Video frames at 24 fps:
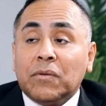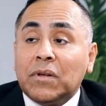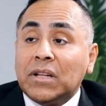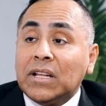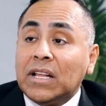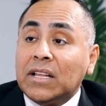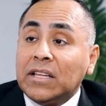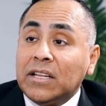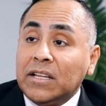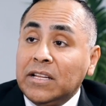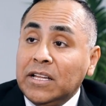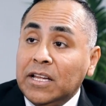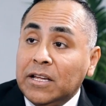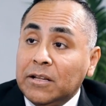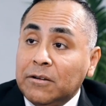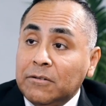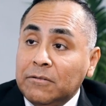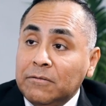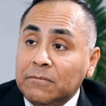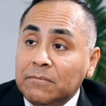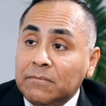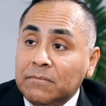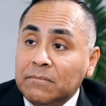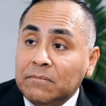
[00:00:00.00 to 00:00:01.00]
viene el dinero,
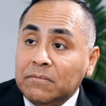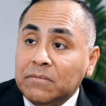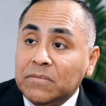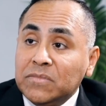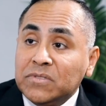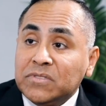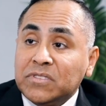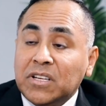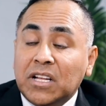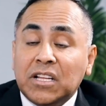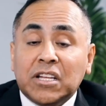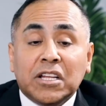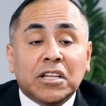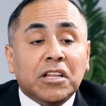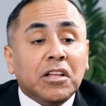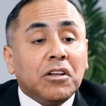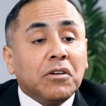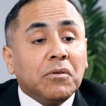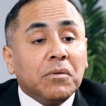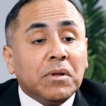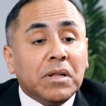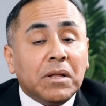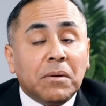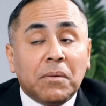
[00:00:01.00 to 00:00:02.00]
si el
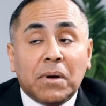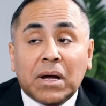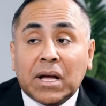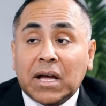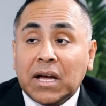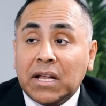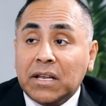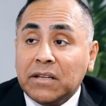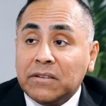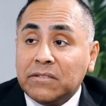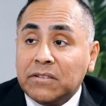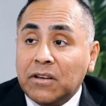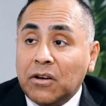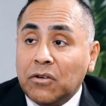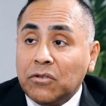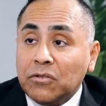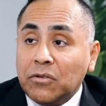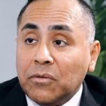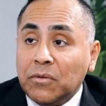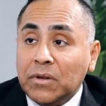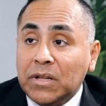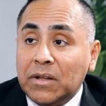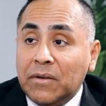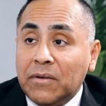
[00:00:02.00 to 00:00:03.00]
dinero viene bancarizado o
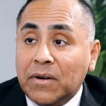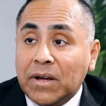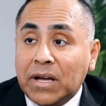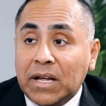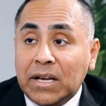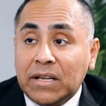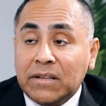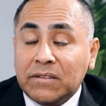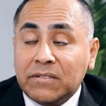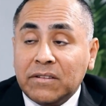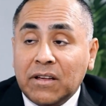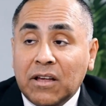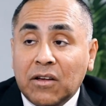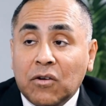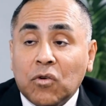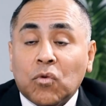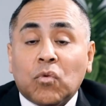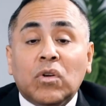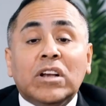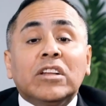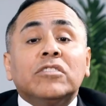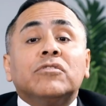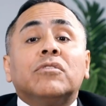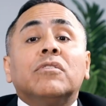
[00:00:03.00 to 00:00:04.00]
no viene bancarizado,
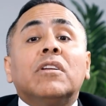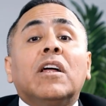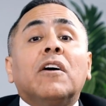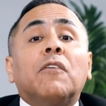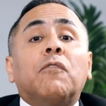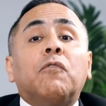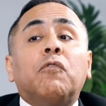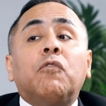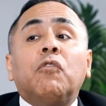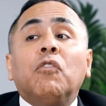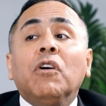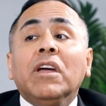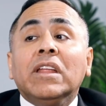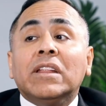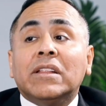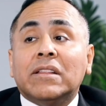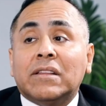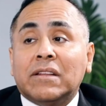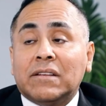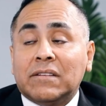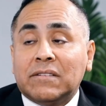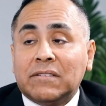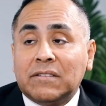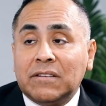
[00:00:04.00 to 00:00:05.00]
cuáles son las
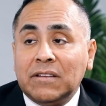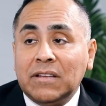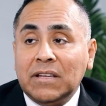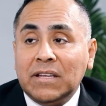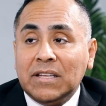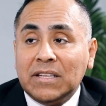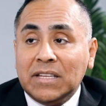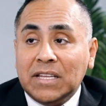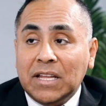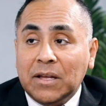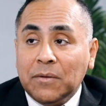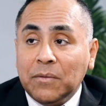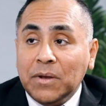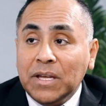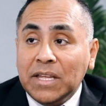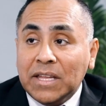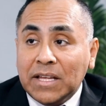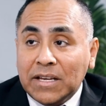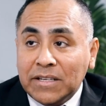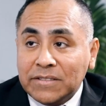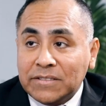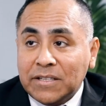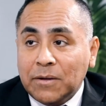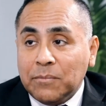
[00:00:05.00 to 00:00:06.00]
fuentes de
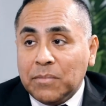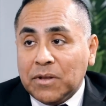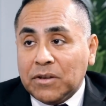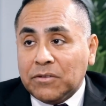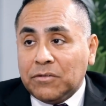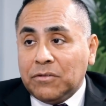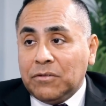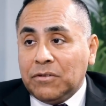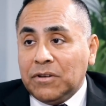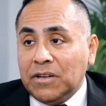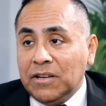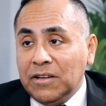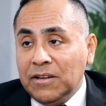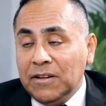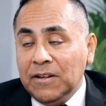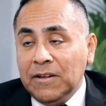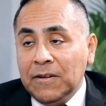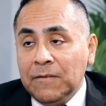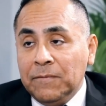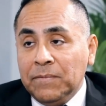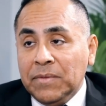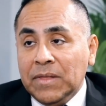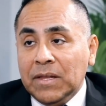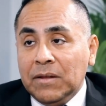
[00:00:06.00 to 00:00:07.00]
vida de esta persona,
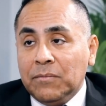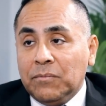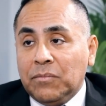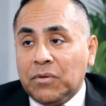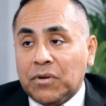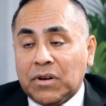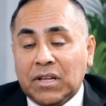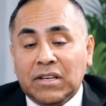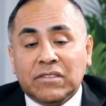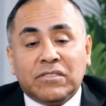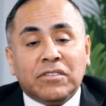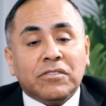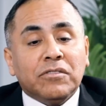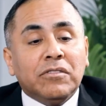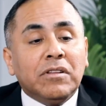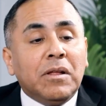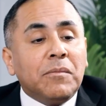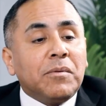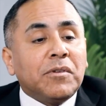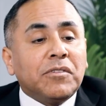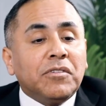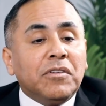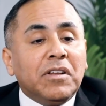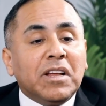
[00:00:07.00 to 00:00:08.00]
porque si es una
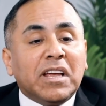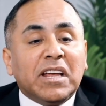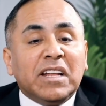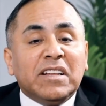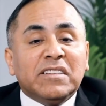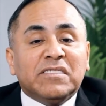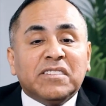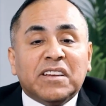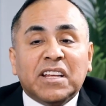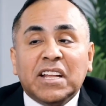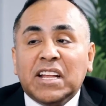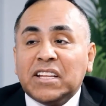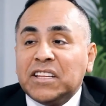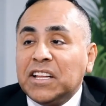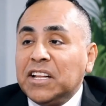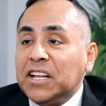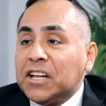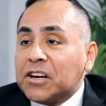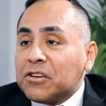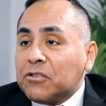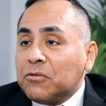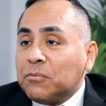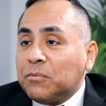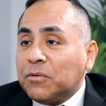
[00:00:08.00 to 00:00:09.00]
persona que ni siquiera tiene
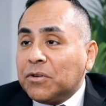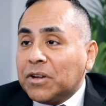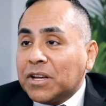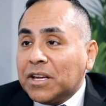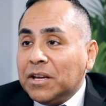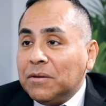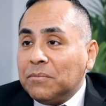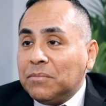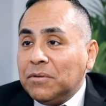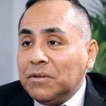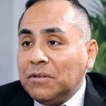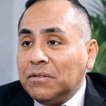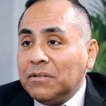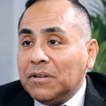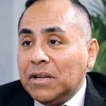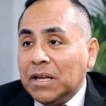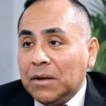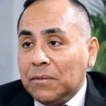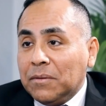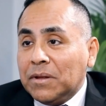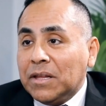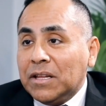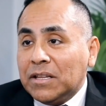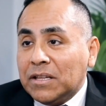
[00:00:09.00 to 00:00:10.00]
RUP, por ejemplo,
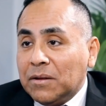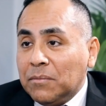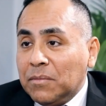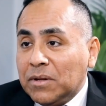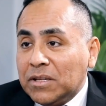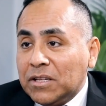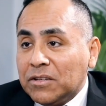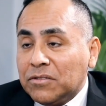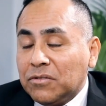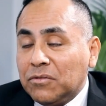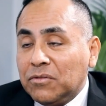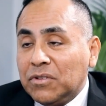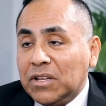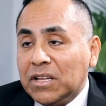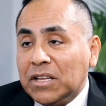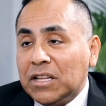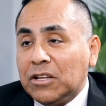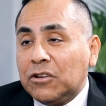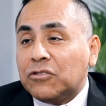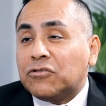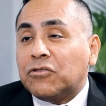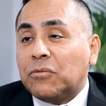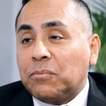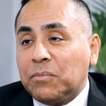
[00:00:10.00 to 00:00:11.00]
evidentemente es un
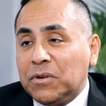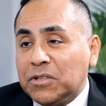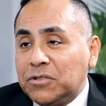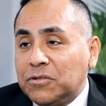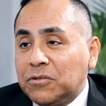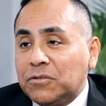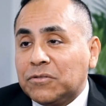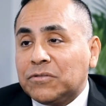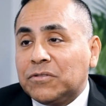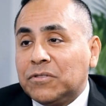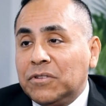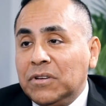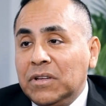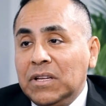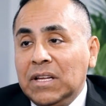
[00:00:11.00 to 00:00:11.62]
dinero sospechoso.